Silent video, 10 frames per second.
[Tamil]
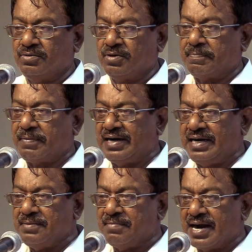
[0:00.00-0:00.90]
ஒரு
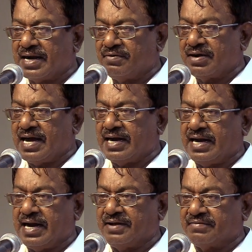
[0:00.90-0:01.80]
பள்ளி மாணவனாக
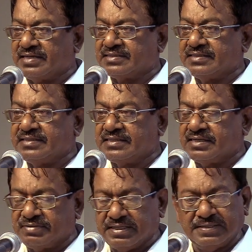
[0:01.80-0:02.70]
நான் அவரை
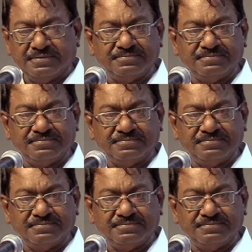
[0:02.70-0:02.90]
சந்தித்தவன்